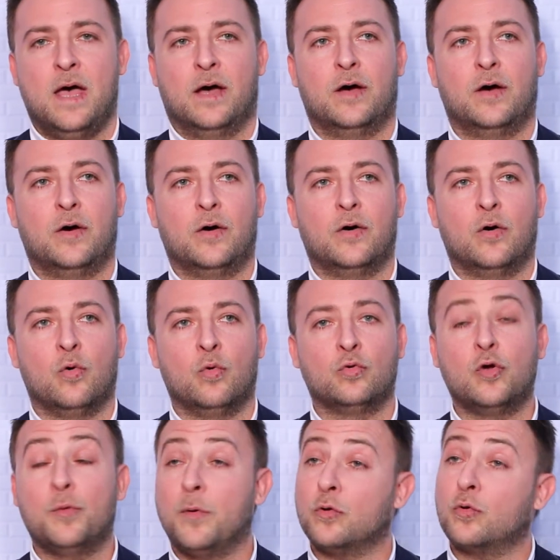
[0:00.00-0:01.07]
Euh, on
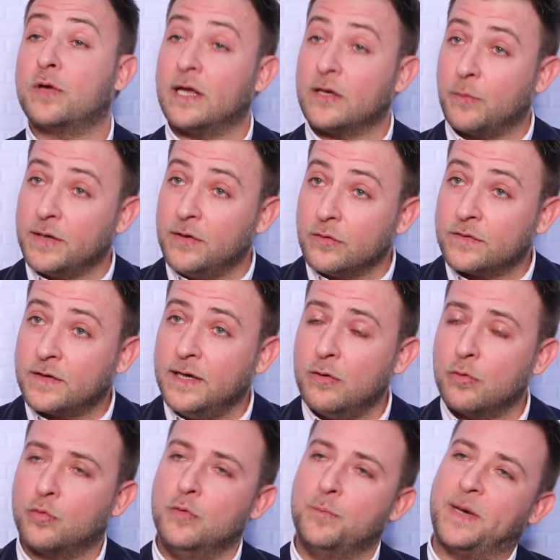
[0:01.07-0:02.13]
ne demande aucun droit d'entrée,
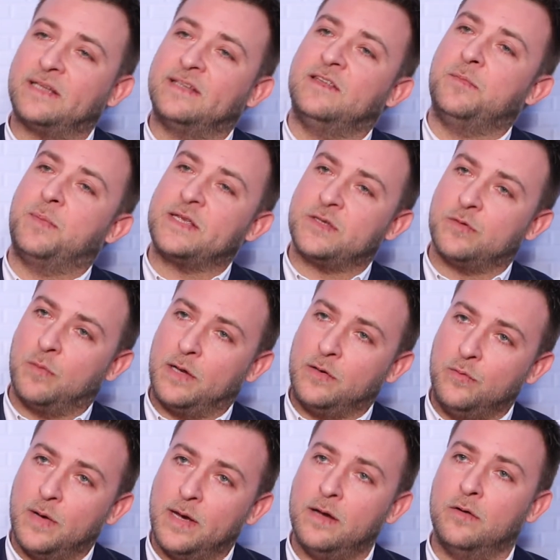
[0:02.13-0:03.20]
aucune participation
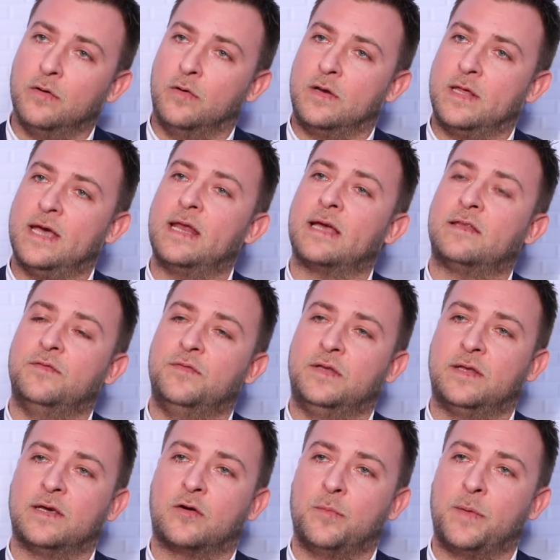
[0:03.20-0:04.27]
annuelle euh, liée à
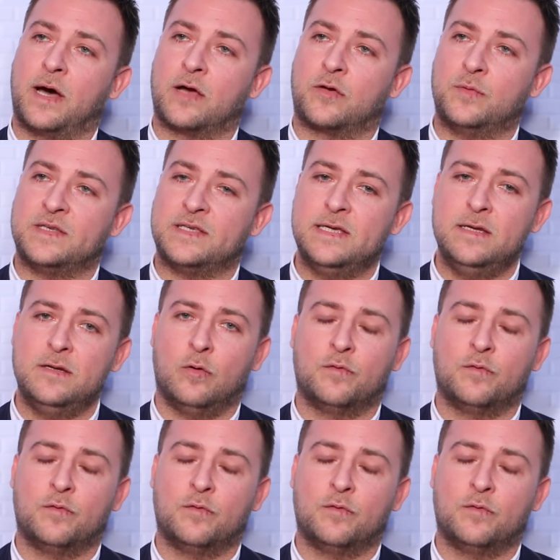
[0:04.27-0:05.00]
l'activité Coméra Cuisine.